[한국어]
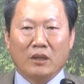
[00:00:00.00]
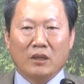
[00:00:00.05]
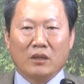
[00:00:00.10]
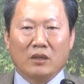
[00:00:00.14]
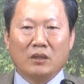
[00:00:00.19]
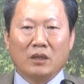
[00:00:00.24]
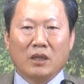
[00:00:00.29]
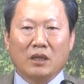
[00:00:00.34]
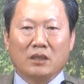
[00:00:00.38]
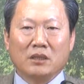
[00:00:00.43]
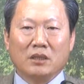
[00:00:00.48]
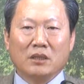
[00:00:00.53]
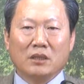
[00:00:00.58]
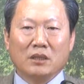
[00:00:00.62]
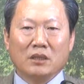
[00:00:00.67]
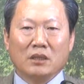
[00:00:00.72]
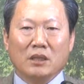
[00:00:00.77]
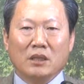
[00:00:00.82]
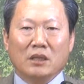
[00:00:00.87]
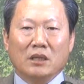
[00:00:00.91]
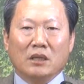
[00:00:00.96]
근데
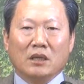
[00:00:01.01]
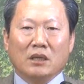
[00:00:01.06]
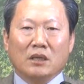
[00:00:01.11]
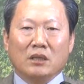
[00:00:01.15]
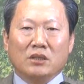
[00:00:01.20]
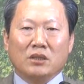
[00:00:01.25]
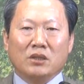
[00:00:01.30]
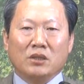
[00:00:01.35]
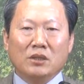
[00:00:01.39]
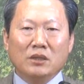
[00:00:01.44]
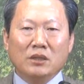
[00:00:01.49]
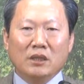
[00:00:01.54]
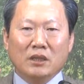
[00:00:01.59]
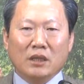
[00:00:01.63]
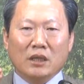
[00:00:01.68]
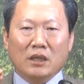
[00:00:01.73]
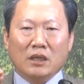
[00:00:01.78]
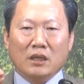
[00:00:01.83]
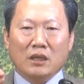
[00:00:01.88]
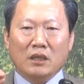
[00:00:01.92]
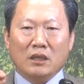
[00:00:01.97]
그
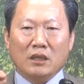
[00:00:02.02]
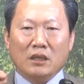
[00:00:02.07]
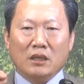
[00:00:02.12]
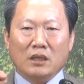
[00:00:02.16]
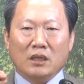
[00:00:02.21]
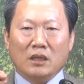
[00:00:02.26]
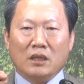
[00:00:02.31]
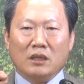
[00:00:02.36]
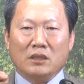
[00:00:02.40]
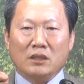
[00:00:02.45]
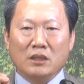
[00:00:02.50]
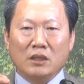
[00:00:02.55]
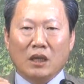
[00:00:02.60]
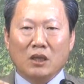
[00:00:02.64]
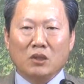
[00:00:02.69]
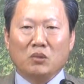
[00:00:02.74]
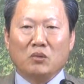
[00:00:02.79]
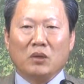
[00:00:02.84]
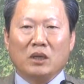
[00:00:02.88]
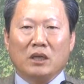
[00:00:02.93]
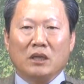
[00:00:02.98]
현대의
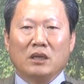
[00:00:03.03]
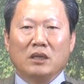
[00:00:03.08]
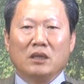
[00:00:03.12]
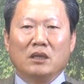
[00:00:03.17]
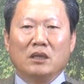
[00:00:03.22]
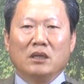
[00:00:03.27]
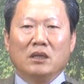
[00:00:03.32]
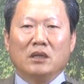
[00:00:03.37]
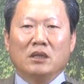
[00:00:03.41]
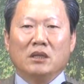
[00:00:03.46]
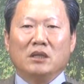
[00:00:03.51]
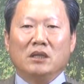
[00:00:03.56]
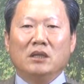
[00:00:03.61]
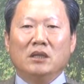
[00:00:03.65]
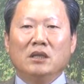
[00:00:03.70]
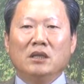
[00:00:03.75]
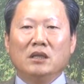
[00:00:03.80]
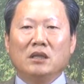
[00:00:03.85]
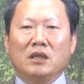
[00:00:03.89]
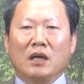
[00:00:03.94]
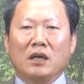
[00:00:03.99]
신학과
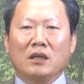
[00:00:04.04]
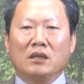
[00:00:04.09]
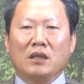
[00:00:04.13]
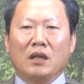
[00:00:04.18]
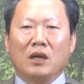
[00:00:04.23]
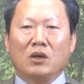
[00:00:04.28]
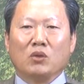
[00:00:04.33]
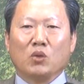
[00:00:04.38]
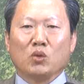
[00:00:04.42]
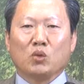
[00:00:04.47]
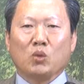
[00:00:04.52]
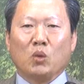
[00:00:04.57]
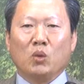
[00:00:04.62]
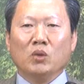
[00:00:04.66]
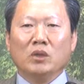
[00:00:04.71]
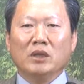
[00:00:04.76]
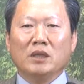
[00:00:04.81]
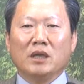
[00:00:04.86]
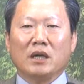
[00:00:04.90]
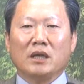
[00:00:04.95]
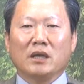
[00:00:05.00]
이단하고
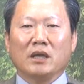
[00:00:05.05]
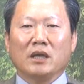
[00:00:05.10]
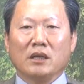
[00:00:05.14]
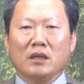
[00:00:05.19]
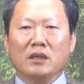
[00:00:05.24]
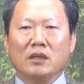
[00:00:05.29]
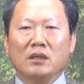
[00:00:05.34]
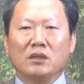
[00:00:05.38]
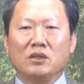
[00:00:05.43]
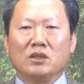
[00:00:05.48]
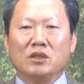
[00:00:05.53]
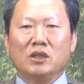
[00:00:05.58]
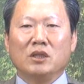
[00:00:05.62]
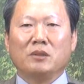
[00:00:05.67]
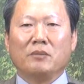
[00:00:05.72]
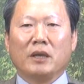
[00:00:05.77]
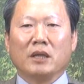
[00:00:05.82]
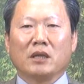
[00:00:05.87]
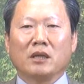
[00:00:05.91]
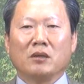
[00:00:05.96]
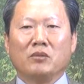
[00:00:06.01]
동일하게
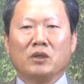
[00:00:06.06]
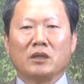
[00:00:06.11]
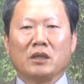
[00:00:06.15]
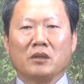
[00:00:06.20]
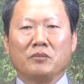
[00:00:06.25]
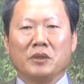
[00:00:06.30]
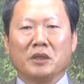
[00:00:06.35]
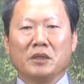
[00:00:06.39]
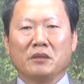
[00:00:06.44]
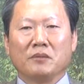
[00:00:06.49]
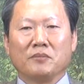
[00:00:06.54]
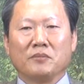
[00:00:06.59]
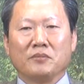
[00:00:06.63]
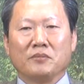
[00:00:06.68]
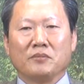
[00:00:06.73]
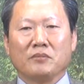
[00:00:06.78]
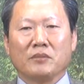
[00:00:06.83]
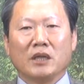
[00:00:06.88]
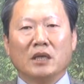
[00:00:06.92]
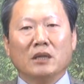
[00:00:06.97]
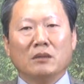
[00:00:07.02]
취급할 게 뭐냐면
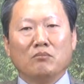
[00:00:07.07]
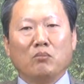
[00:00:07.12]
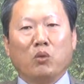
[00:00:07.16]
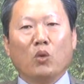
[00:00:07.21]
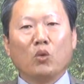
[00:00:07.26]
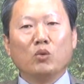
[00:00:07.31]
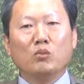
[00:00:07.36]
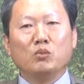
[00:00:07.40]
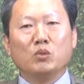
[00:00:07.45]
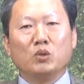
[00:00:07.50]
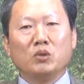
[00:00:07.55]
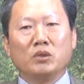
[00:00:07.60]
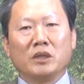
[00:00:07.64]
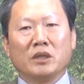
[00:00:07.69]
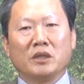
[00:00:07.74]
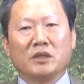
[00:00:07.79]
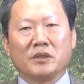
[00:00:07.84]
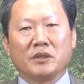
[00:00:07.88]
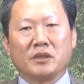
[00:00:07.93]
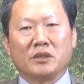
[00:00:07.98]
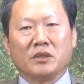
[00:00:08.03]
복음주의
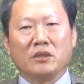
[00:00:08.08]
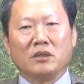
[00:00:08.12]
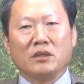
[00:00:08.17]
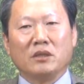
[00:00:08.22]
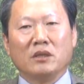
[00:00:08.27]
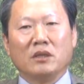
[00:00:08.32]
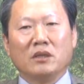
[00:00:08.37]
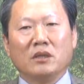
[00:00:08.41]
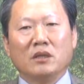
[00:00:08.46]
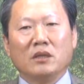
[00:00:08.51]
계열에서